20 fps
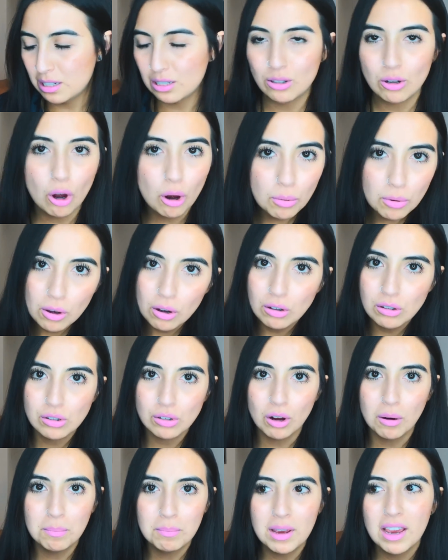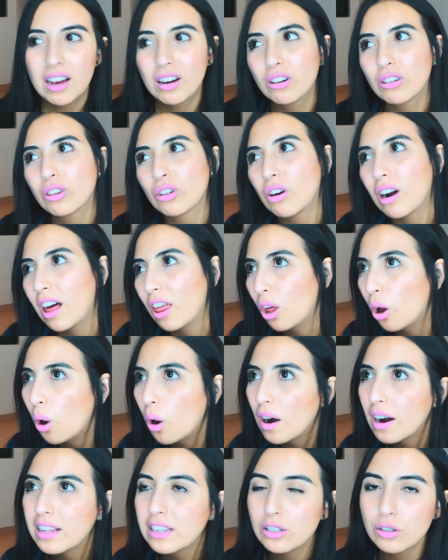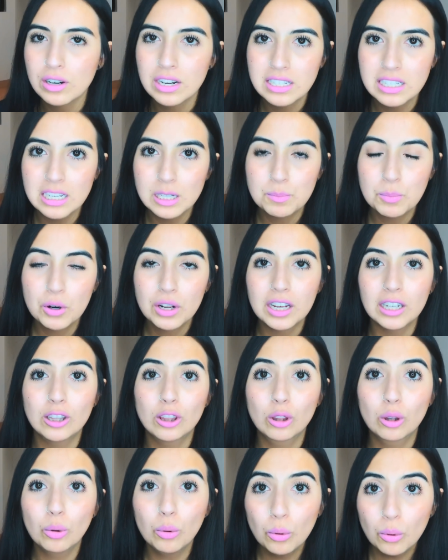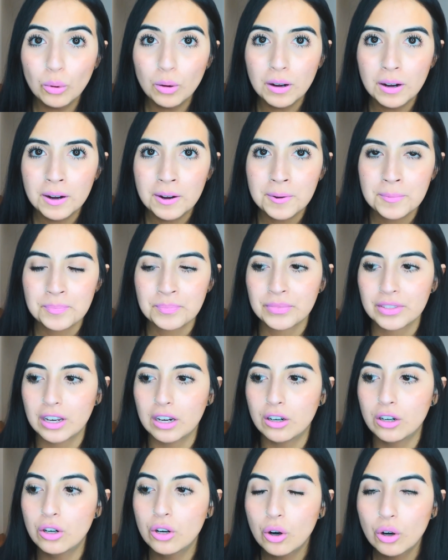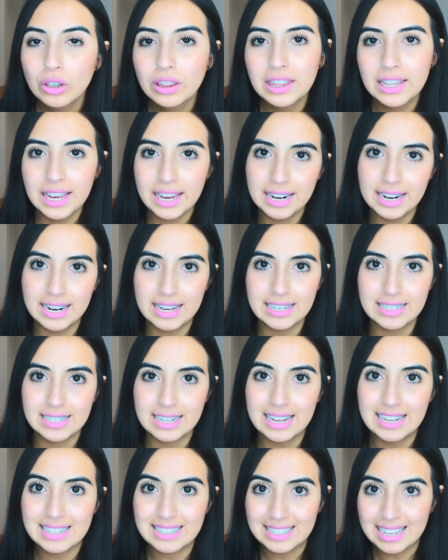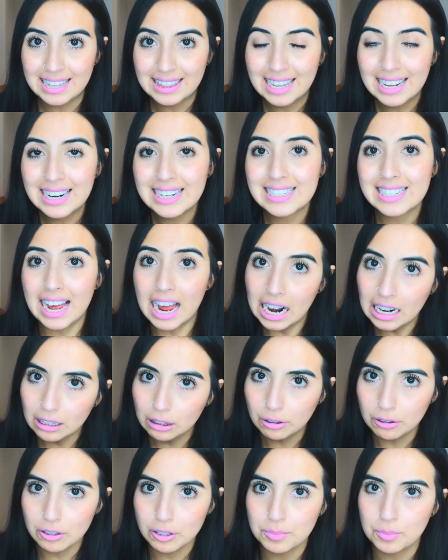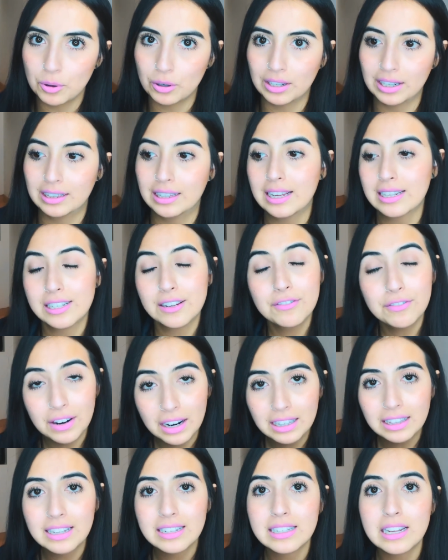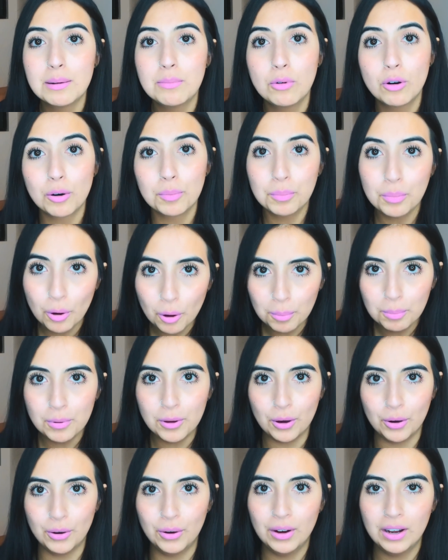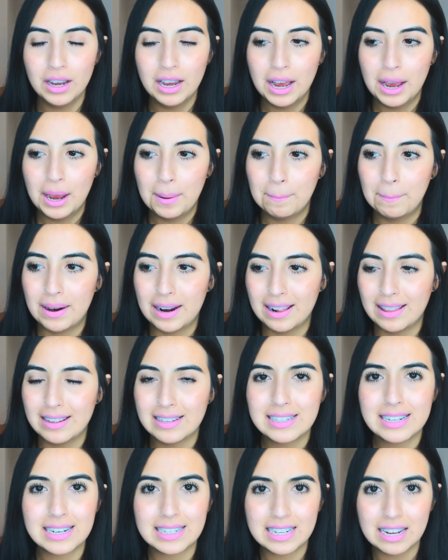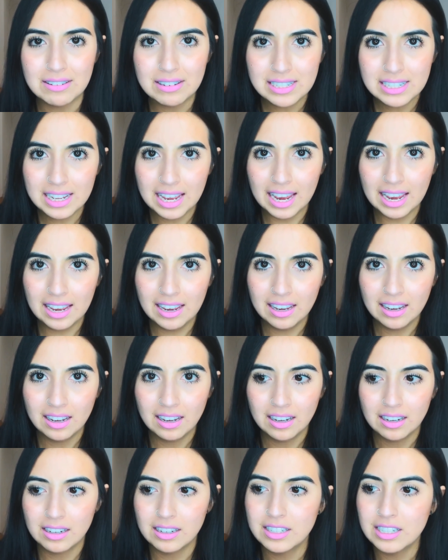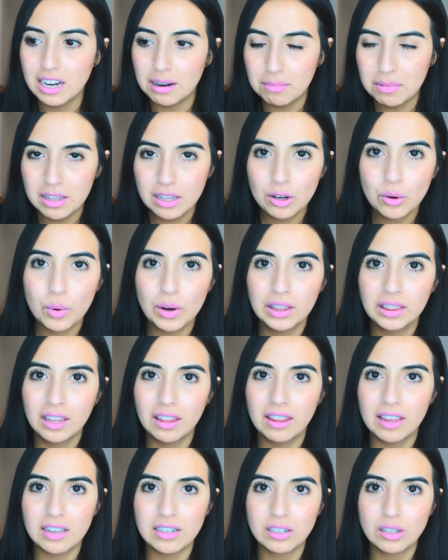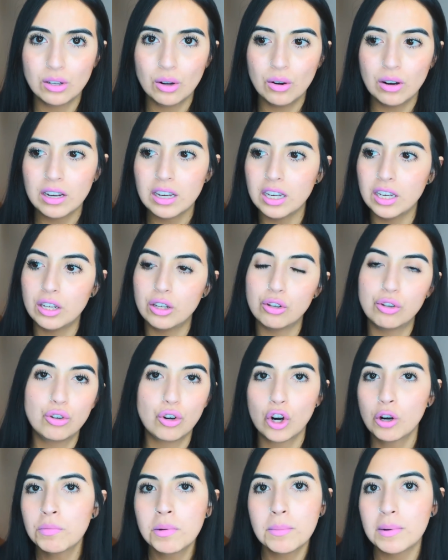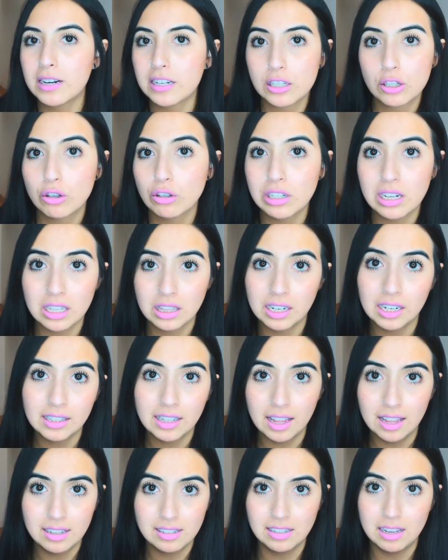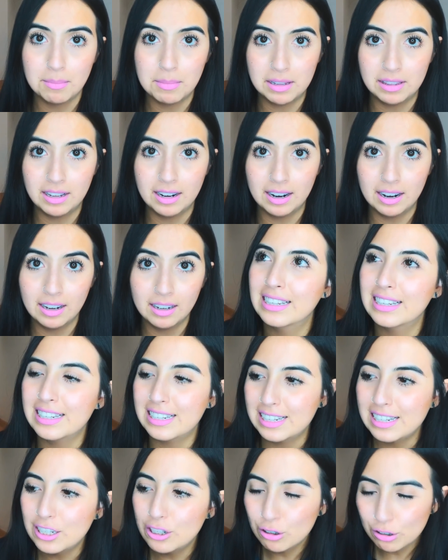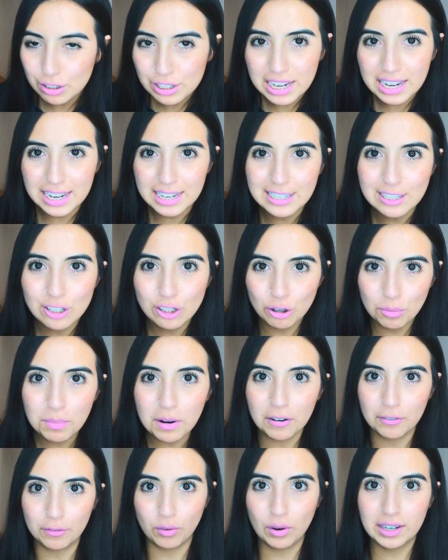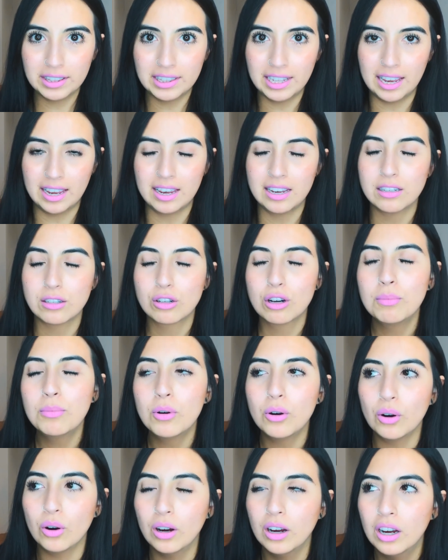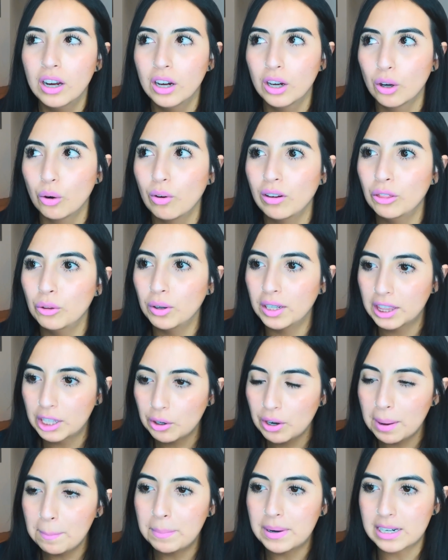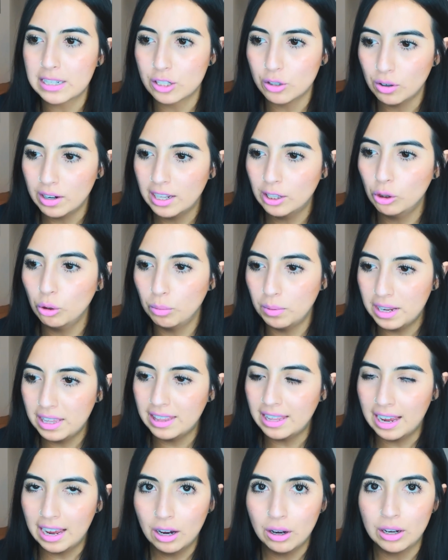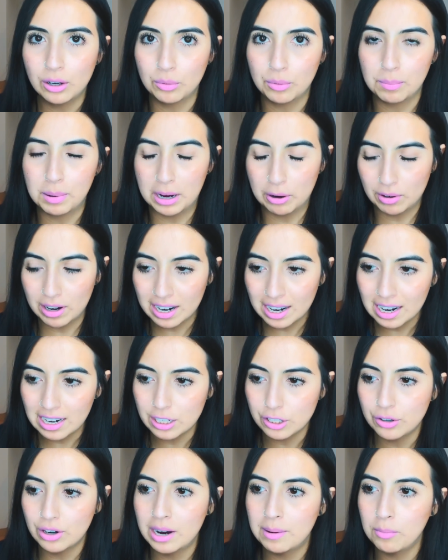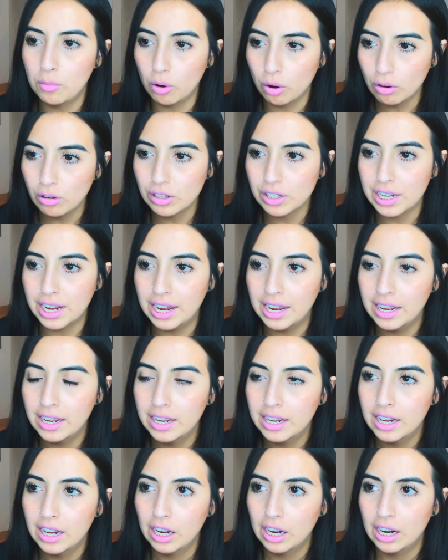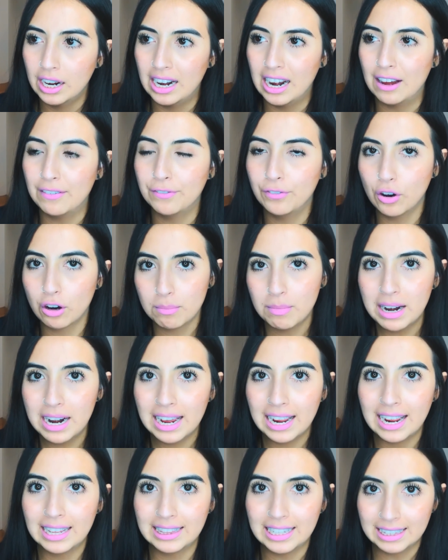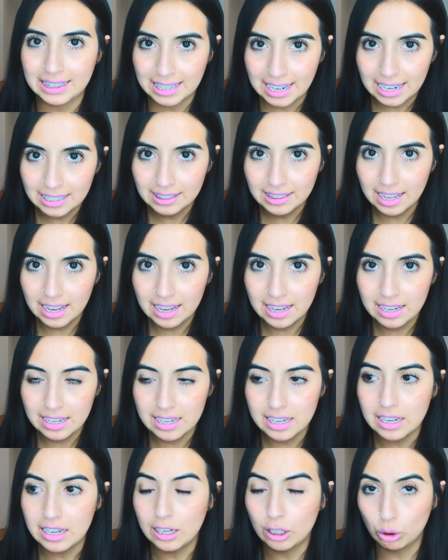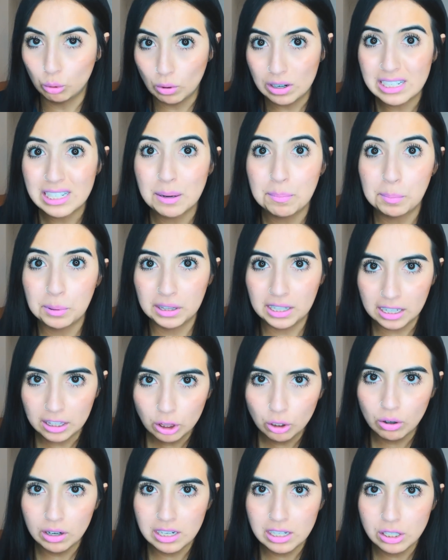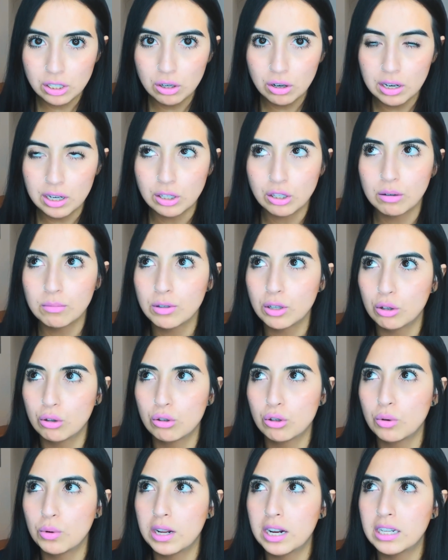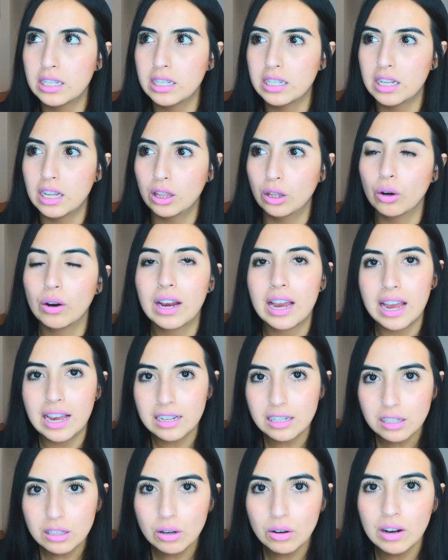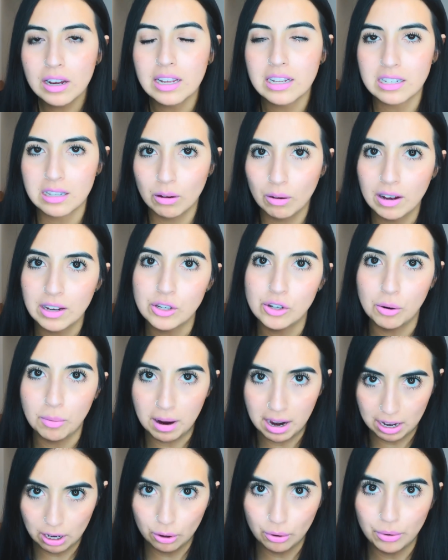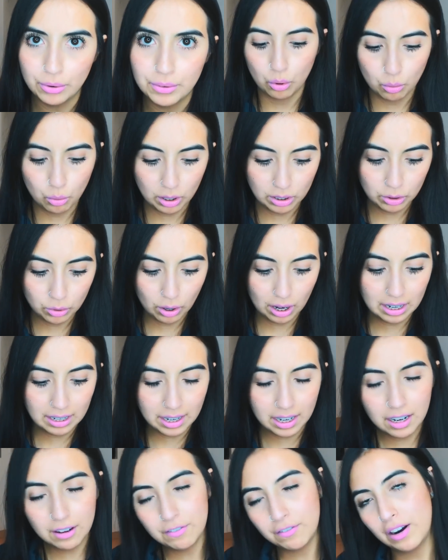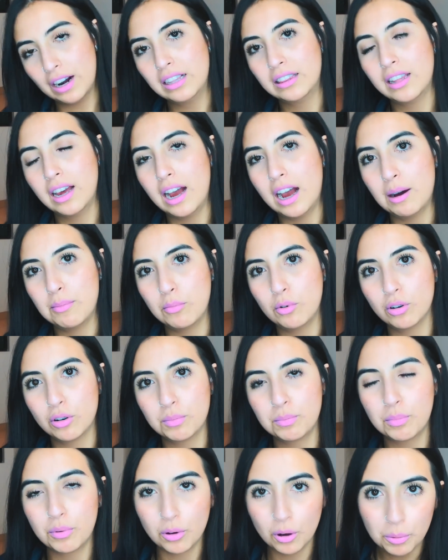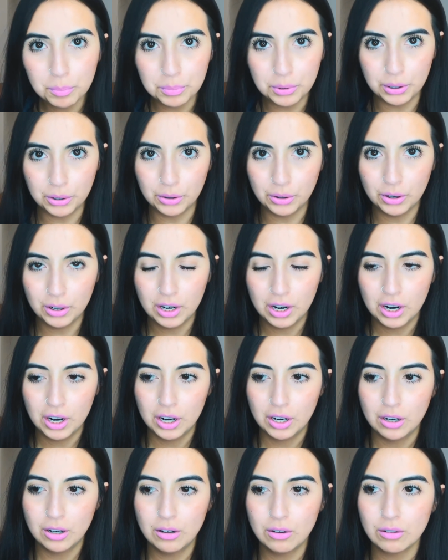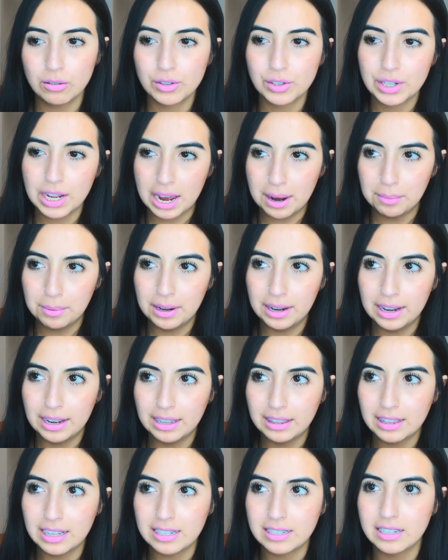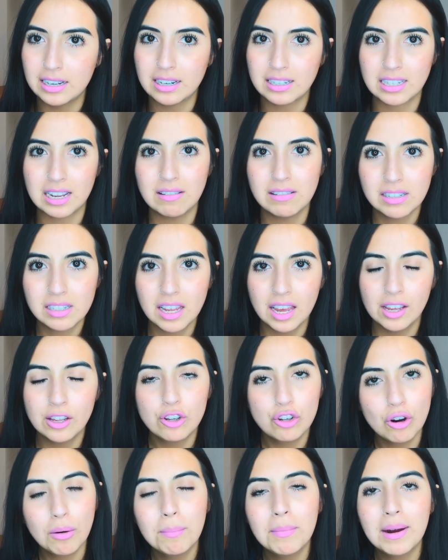novios son bien controladores, son así, es porque tú no tienes estándares altos porque te hace falta ese amor propio para decir, ¿sabes qué? ya me di cuenta de esto y yo no me merezco ser tratada de esta manera. Y, yo sé, es súper fuerte. Es como cuando entra una persona a tu vida para una relación amorosa, la forma en la que te trata y, y, tú aceptando eso es como si tú estuvieras diciendo, esto es lo que yo valgo. Cuando a alguien le falta amor propio, no sabe decir, ¿sabes qué? Yo